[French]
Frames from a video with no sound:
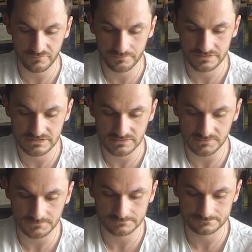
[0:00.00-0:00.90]
Vampire,
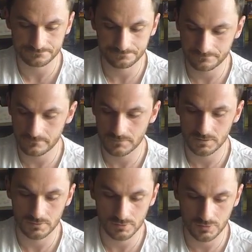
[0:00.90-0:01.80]

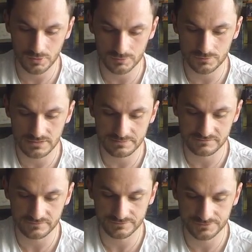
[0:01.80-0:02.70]
Corne de la
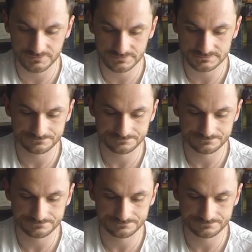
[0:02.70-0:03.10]
Bête Fantôme,